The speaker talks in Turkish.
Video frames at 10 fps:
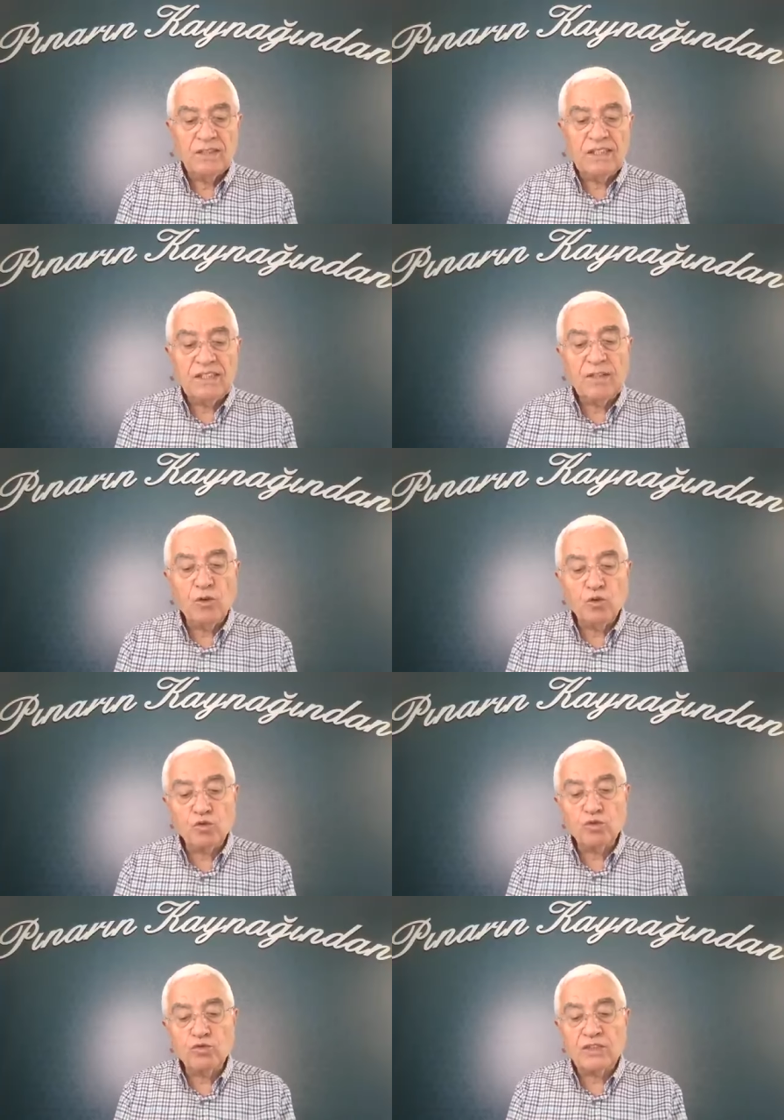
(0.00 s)
nice
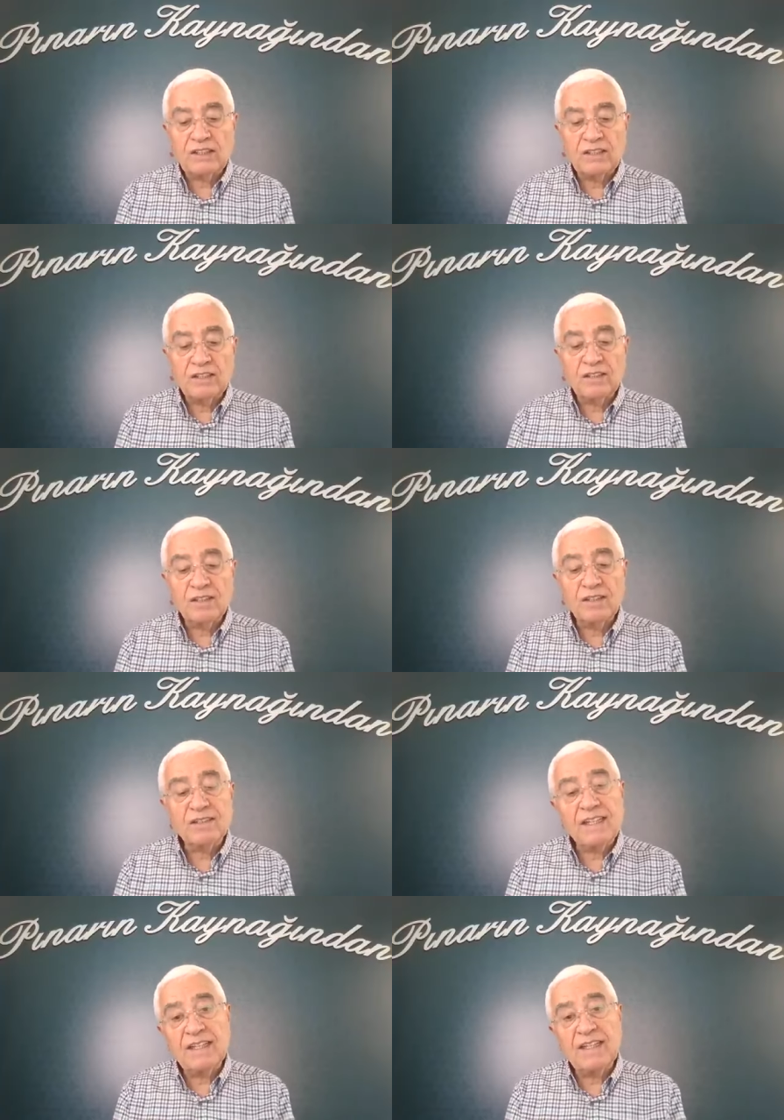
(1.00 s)
uzun sıkıntılı
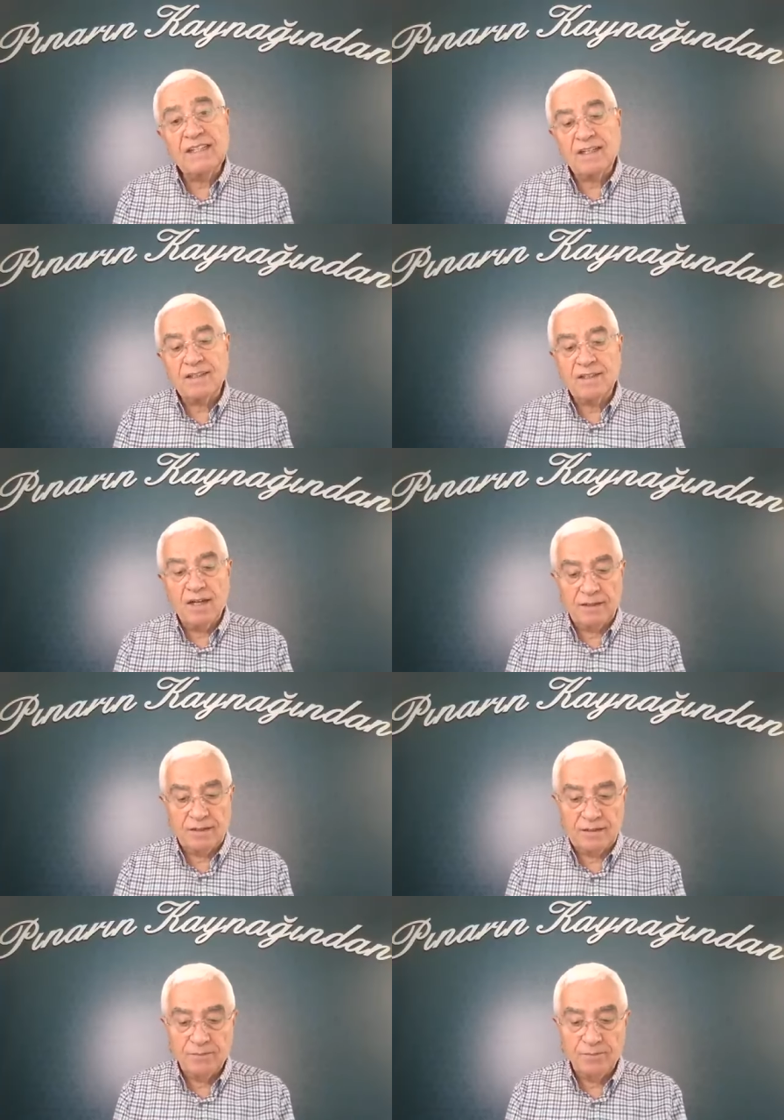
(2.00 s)
seneler
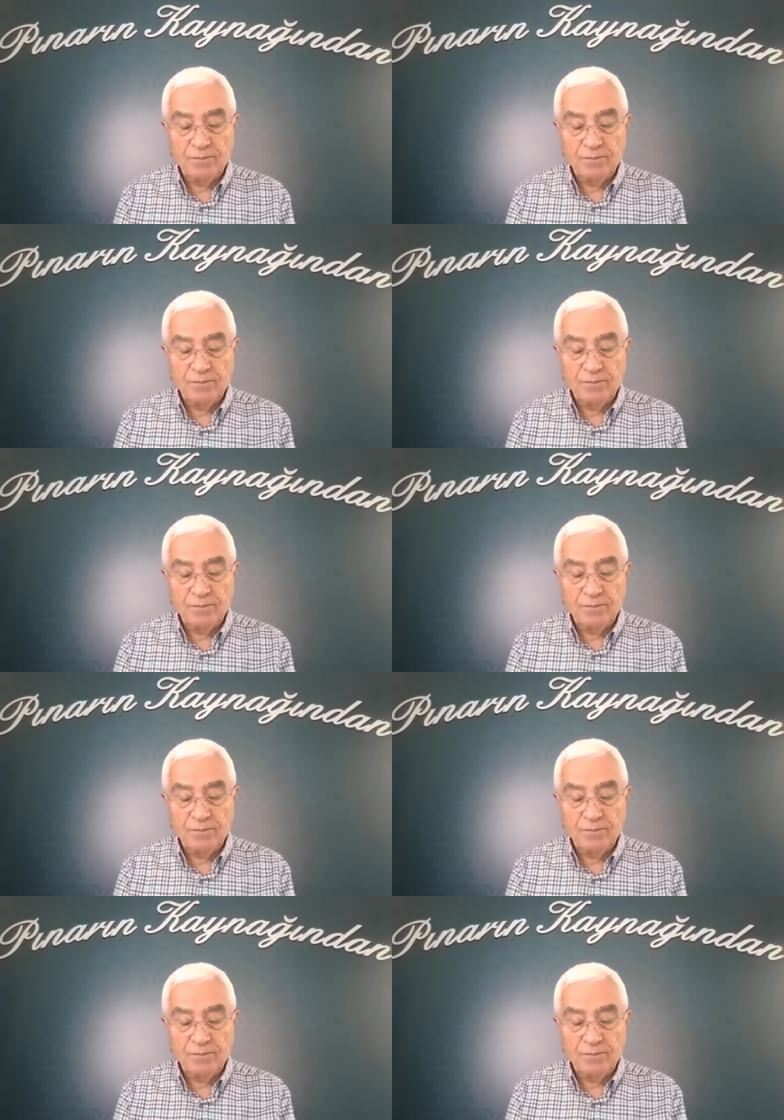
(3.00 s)
kaldı.